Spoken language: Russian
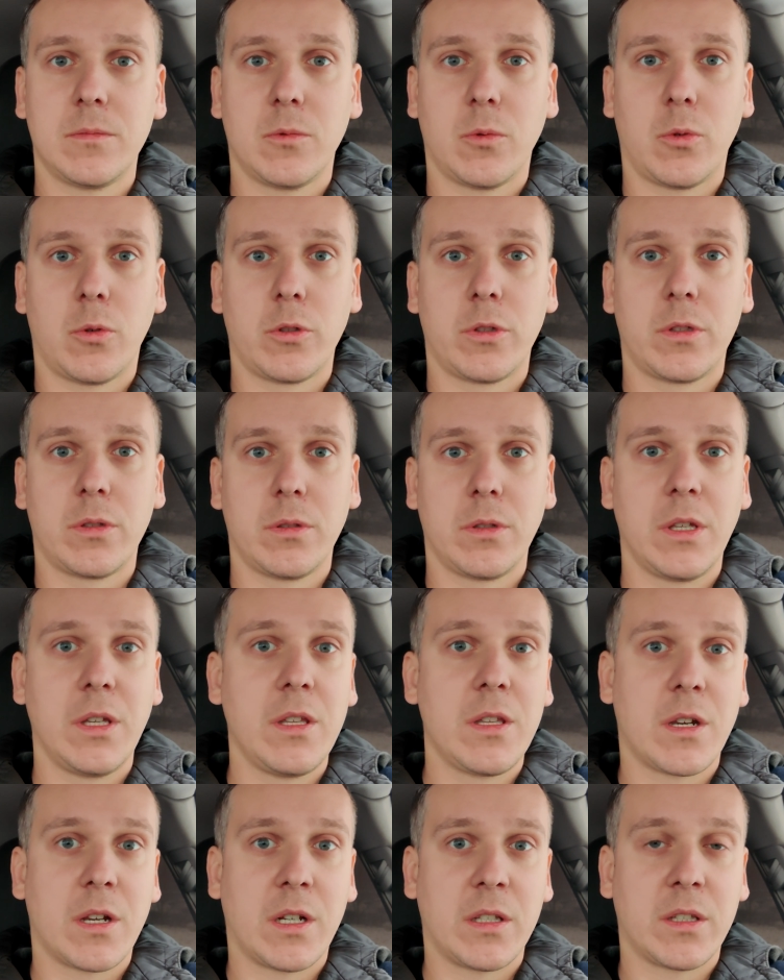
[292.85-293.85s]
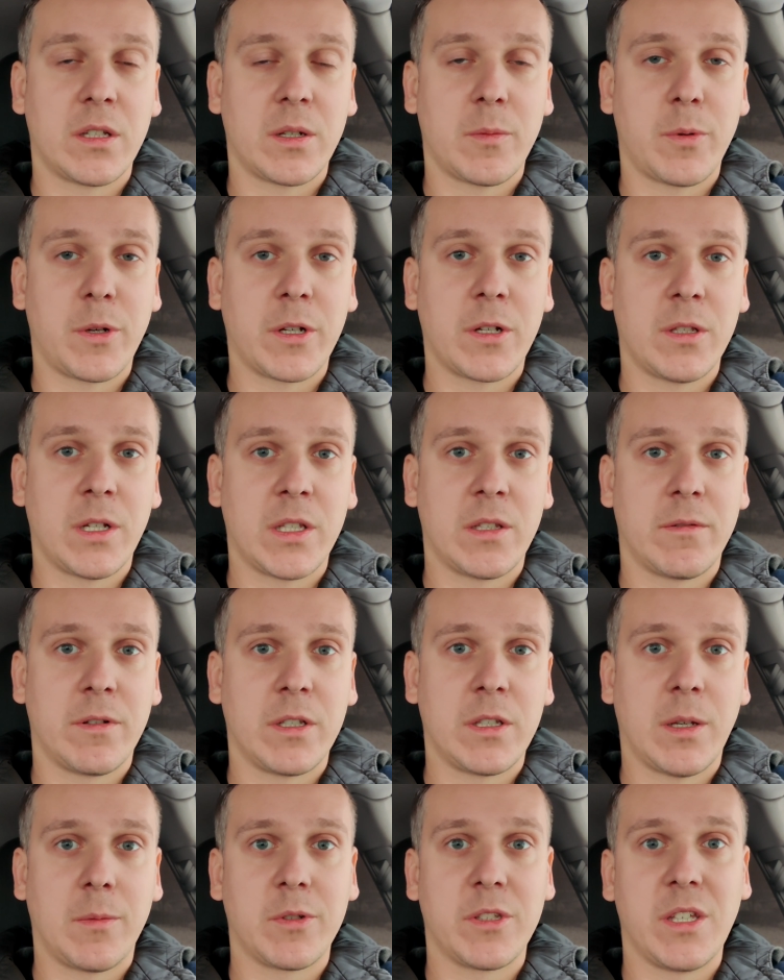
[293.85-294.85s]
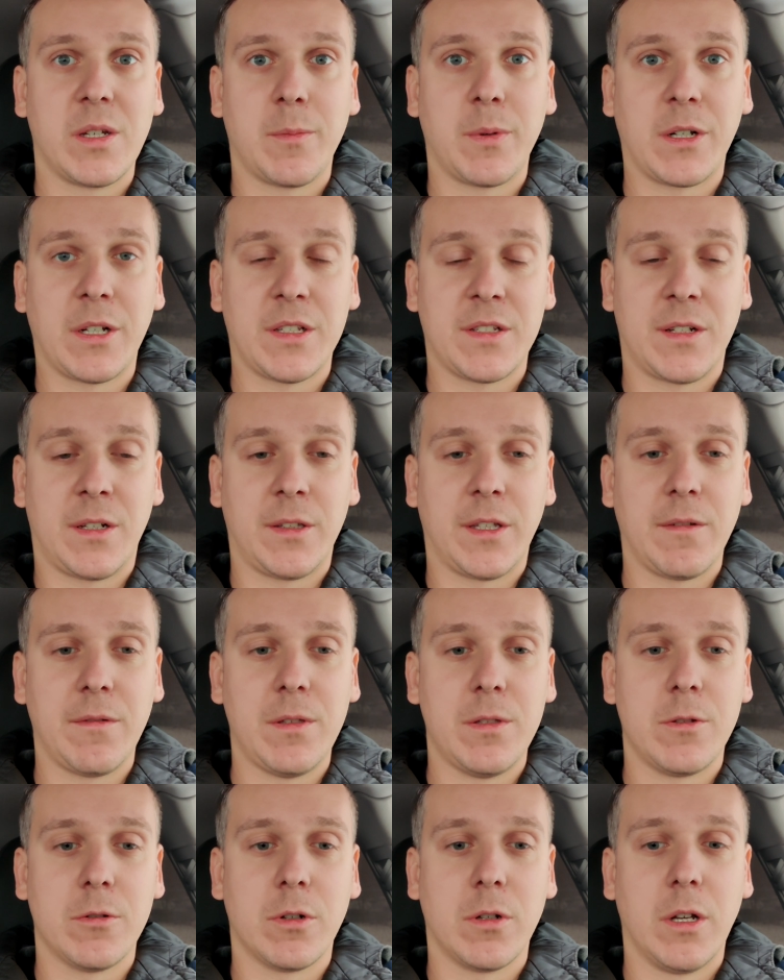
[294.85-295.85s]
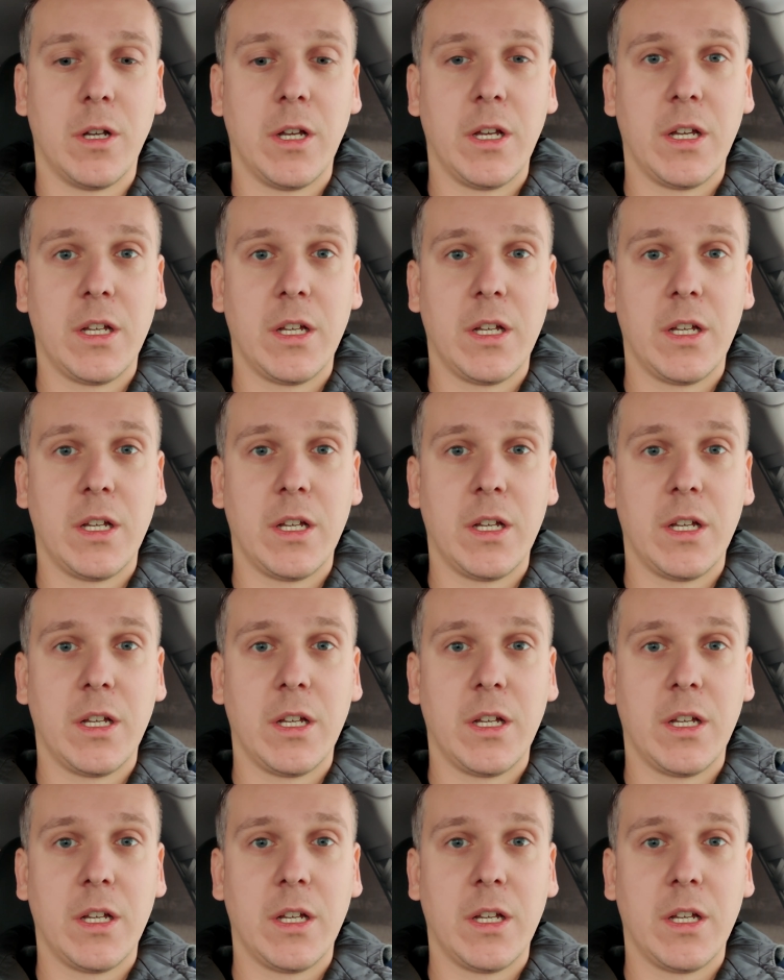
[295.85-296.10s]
от генератора, прокладывая там, где я показал на видео.